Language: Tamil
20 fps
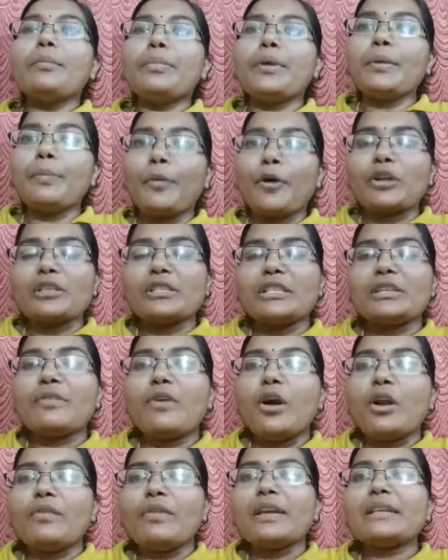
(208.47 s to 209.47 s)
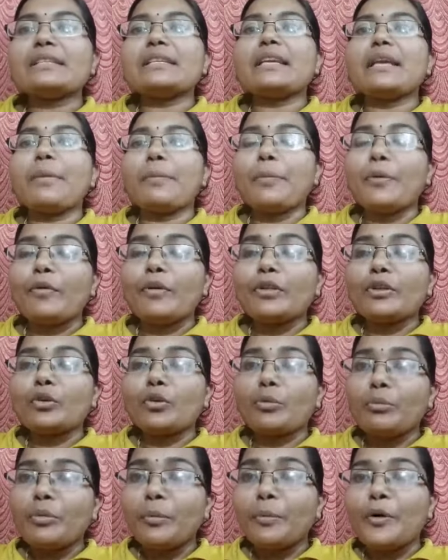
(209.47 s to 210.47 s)
பி பாசிட்டிவ் ஆல்வேஸ் எப்போ வந்து
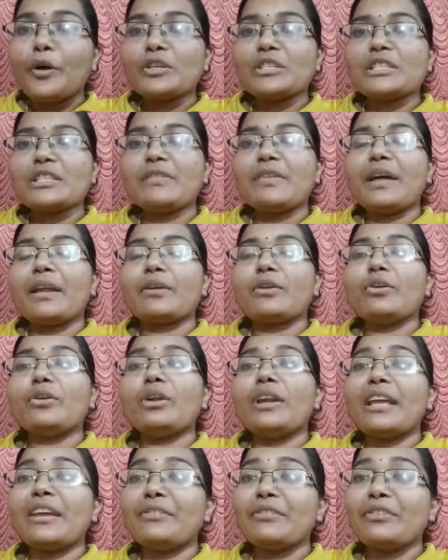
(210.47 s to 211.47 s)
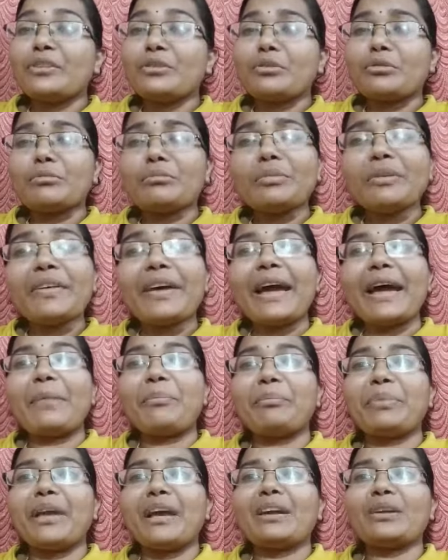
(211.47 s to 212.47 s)
ரொம்ப பாசிட்டிவாக இருங்கோ லைஃப் வந்து ரொம்ப
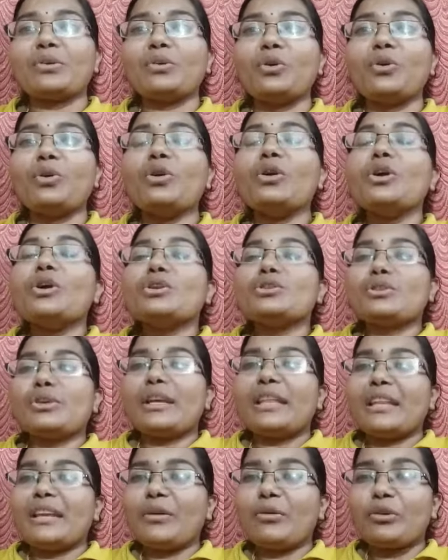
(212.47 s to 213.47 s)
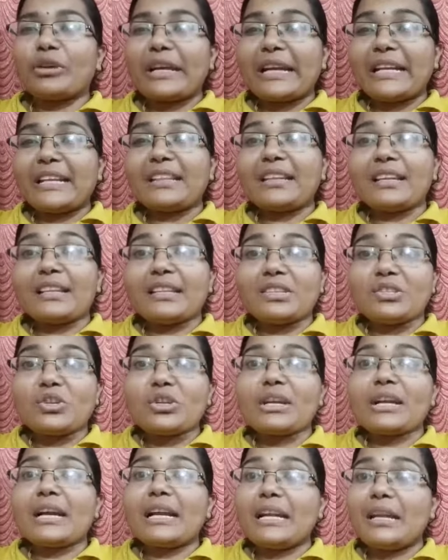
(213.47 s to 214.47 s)
ஹாப்பியாக இருக்கும் ஸோ எதனா ஒரு கெட்டது
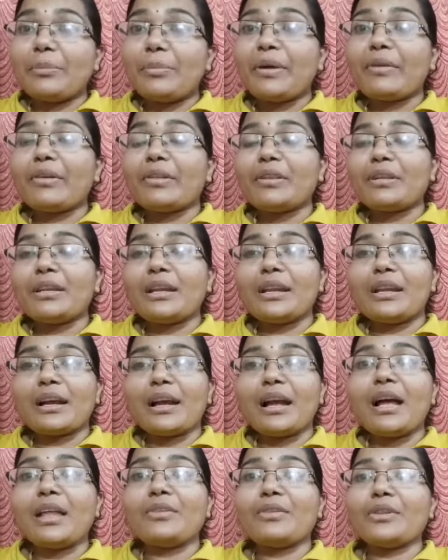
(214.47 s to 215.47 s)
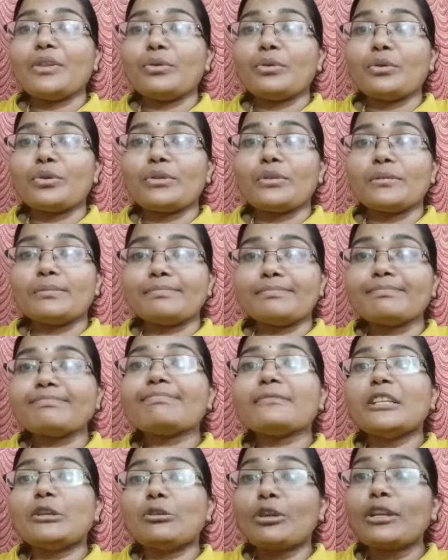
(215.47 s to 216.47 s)
நடந்துச்சுன்னா கண்டிப்பாக வந்து என்னக்கா அது வந்து ஒரு
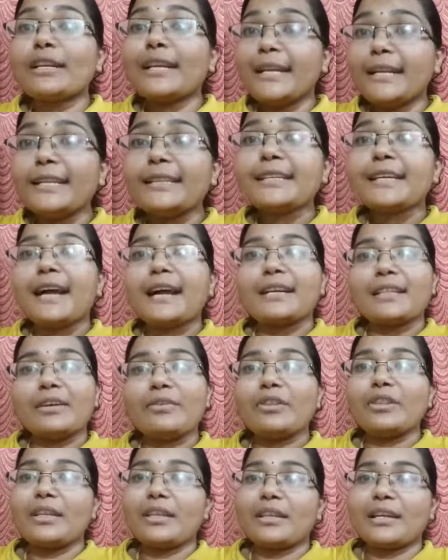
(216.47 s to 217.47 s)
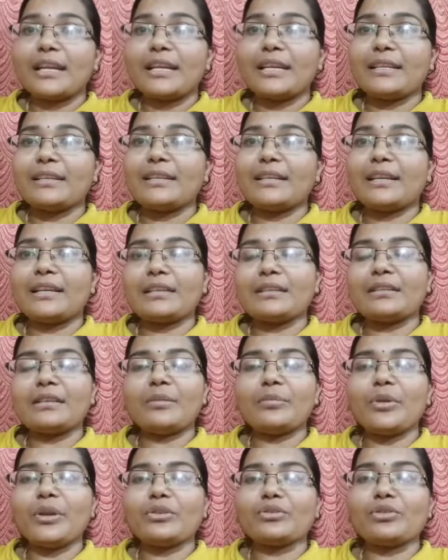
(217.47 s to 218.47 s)
ஒரு நெல்லுத்துக்காக தான் வந்து அந்த கெட்டது நடக்குது
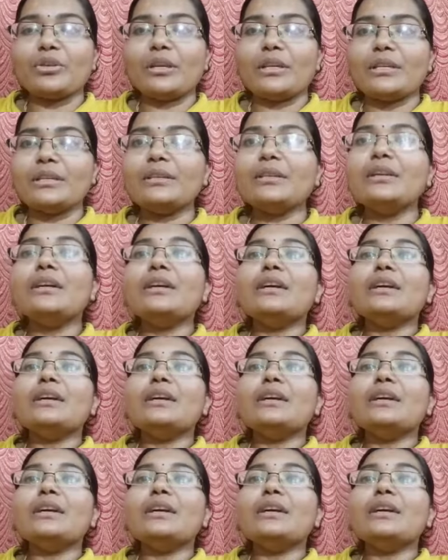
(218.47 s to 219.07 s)
அப்படின்னு சொல்லிட்டு